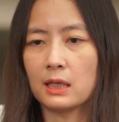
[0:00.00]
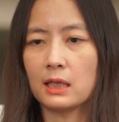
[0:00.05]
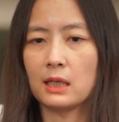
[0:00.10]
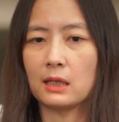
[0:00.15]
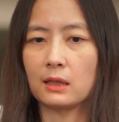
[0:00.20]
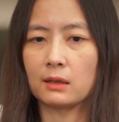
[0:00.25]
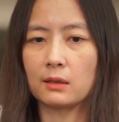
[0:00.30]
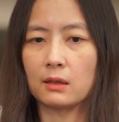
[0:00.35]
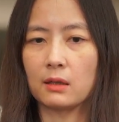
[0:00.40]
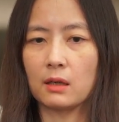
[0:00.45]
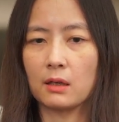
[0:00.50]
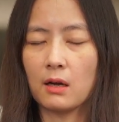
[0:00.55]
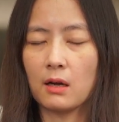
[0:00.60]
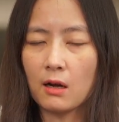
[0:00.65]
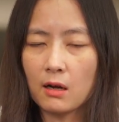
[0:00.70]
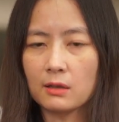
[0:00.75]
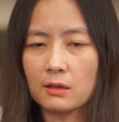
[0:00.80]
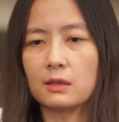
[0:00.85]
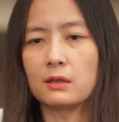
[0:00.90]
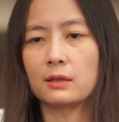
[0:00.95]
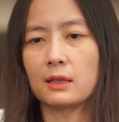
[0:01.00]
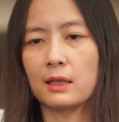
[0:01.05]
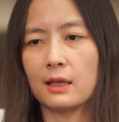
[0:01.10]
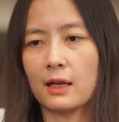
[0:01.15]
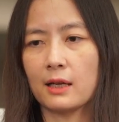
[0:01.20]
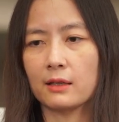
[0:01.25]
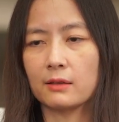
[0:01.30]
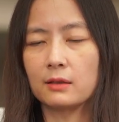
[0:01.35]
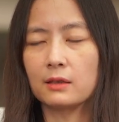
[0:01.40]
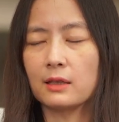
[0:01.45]
อีกข้อหนึ่งเนี่ย
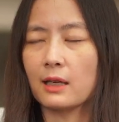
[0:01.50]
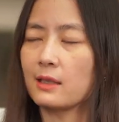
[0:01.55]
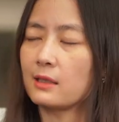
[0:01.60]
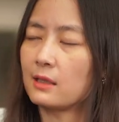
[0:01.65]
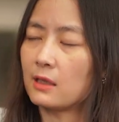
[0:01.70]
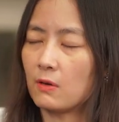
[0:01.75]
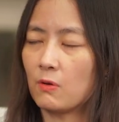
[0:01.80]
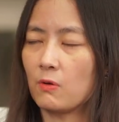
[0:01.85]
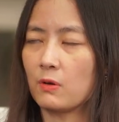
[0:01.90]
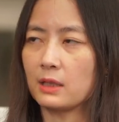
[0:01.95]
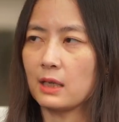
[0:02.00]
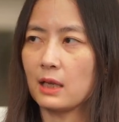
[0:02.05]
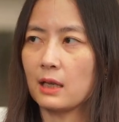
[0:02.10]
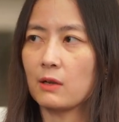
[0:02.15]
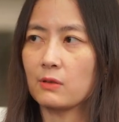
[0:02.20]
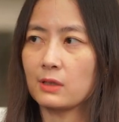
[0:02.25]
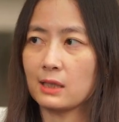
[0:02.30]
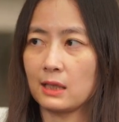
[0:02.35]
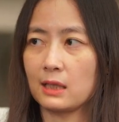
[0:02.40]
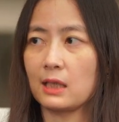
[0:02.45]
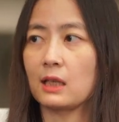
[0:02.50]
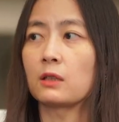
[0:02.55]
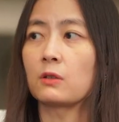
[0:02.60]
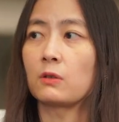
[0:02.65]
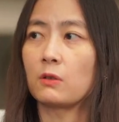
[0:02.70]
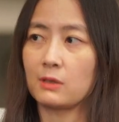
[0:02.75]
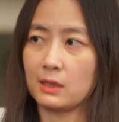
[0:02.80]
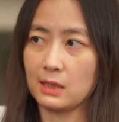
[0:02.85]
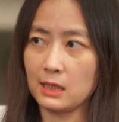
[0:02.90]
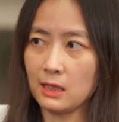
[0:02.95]
ค่ะ คือ ICO เนี่ย เราใช้เทคโน
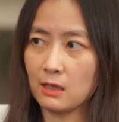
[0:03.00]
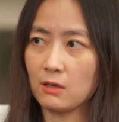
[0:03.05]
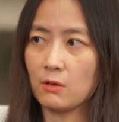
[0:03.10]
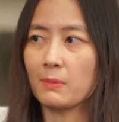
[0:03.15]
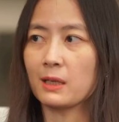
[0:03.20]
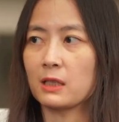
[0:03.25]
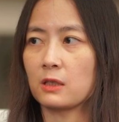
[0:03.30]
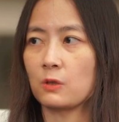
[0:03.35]
โลยีเข้ามา